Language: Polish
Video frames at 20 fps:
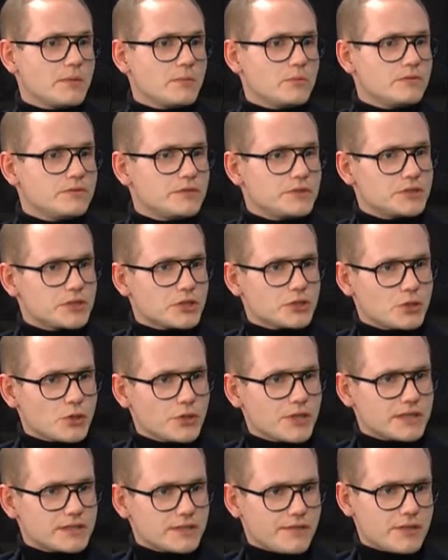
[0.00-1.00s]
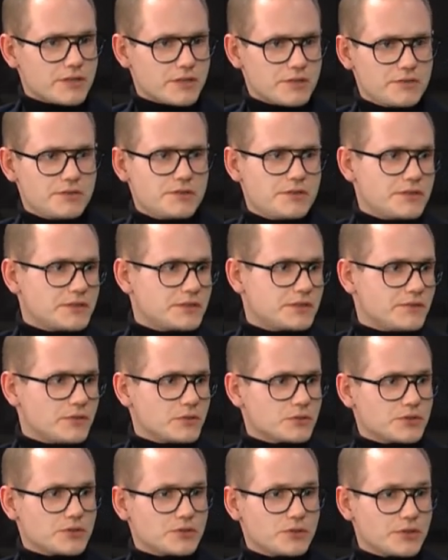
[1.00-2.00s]
mówić, że to jest nasze
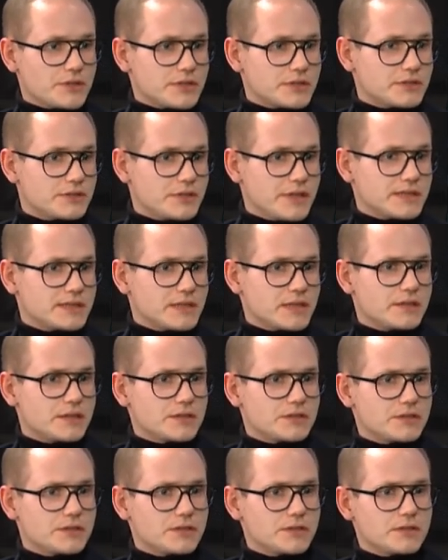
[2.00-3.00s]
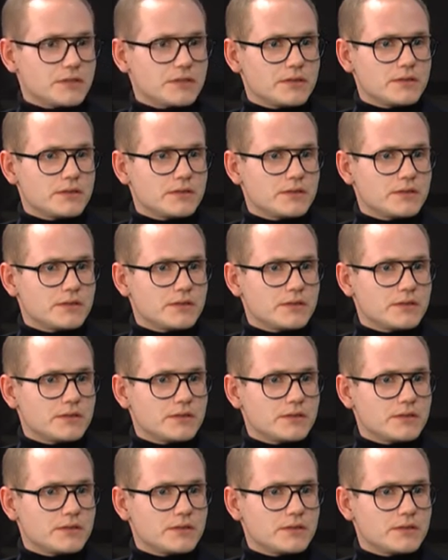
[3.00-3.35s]
dziedzictwo, że to jest język naszych e,